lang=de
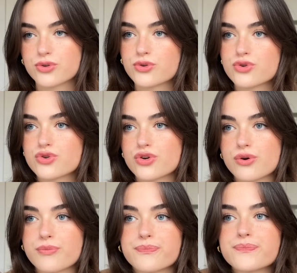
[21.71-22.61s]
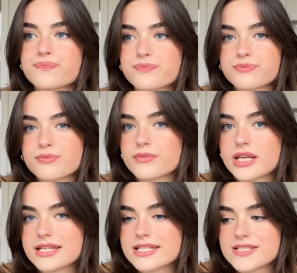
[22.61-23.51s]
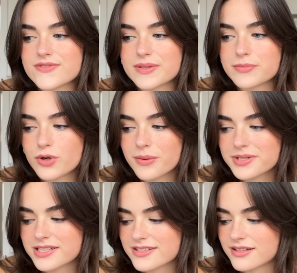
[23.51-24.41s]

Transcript: und ähm, deswegen bekommt ihr das